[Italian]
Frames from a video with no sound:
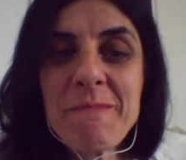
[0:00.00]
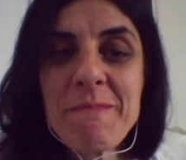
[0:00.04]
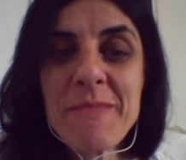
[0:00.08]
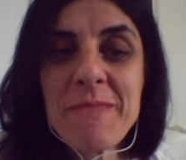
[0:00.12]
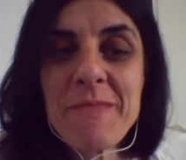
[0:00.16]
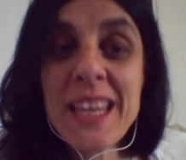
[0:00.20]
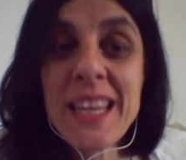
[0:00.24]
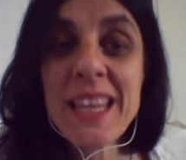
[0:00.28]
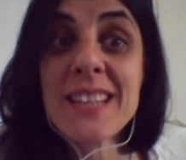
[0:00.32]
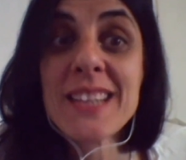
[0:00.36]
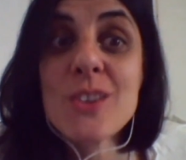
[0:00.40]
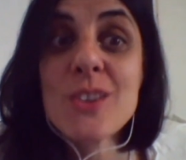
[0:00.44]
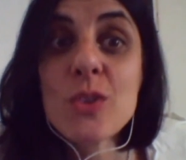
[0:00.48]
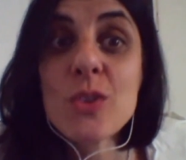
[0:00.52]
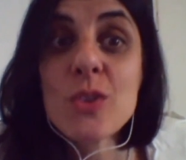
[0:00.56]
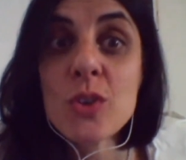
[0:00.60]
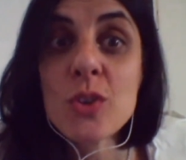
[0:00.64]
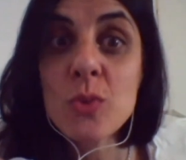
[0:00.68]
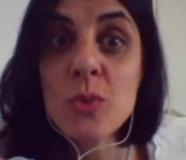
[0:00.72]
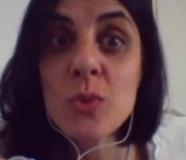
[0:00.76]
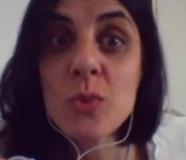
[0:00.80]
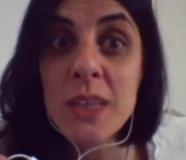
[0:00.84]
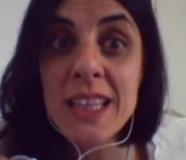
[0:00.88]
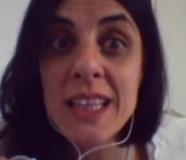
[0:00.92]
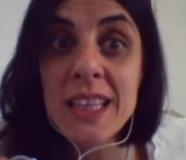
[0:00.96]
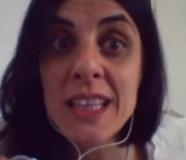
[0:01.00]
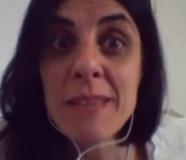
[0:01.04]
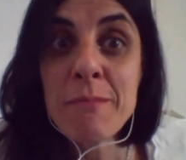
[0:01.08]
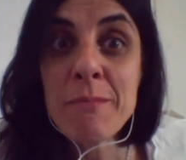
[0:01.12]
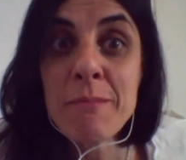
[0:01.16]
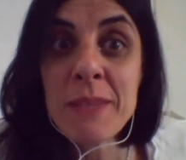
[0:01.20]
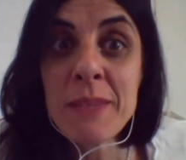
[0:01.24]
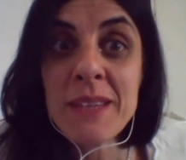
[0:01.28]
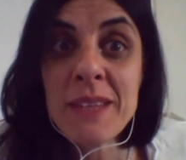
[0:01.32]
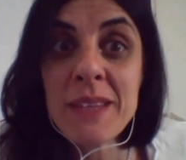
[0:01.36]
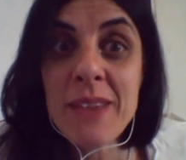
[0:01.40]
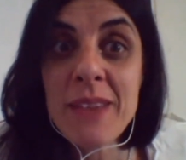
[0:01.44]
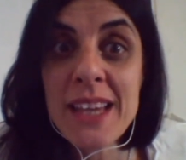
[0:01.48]
che sono in due
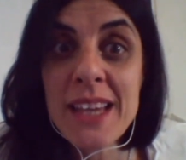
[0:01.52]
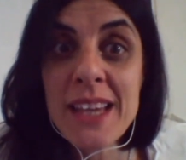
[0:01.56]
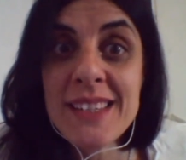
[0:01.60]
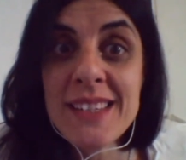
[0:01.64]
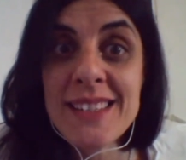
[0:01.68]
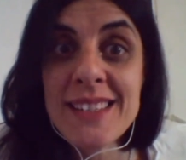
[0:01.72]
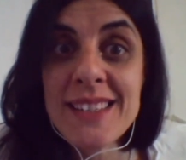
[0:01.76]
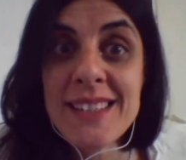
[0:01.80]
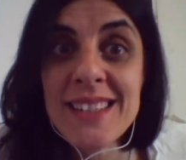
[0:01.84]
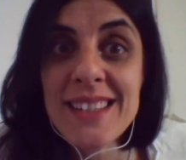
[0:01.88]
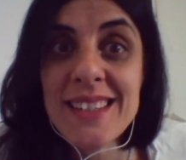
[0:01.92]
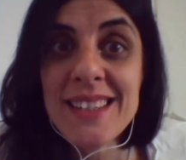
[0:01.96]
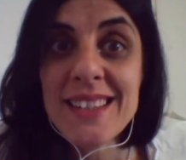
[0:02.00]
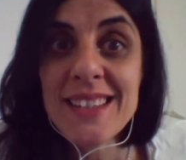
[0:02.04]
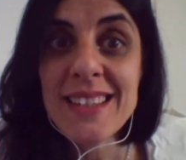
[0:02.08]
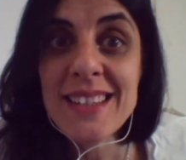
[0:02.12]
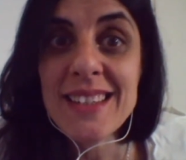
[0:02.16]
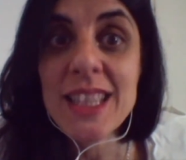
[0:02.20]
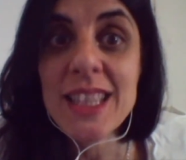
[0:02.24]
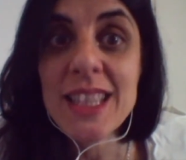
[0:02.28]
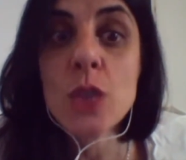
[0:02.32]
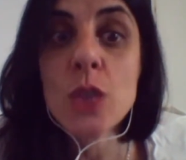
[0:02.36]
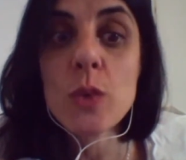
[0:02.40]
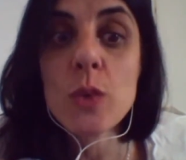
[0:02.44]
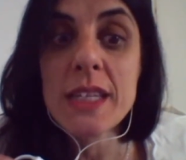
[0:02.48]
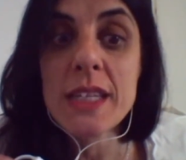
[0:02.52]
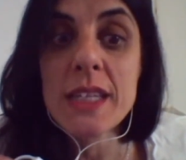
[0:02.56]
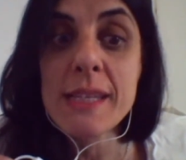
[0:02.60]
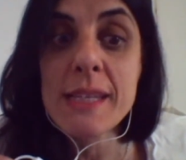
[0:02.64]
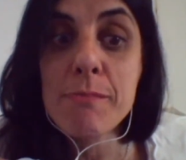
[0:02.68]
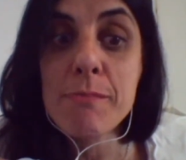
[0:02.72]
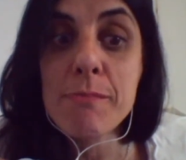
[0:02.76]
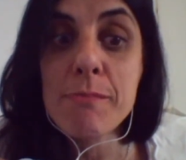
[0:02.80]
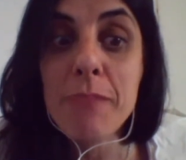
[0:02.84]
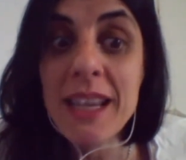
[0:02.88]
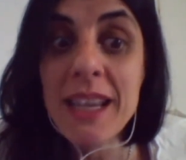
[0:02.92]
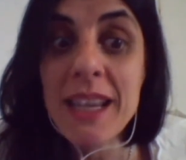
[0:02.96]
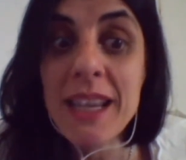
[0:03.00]
tempi diversi, in due
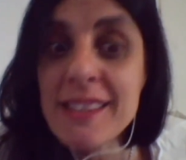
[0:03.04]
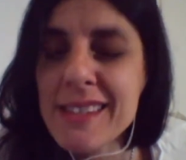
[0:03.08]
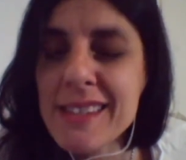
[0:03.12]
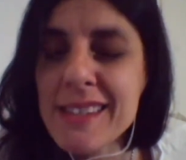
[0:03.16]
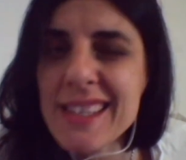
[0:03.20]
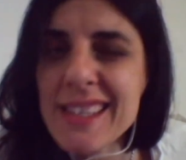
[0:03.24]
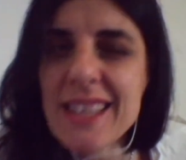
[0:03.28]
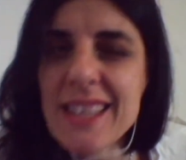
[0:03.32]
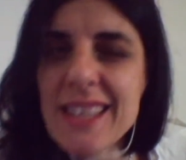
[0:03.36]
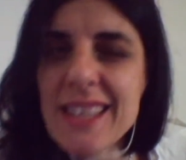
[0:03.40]
spazi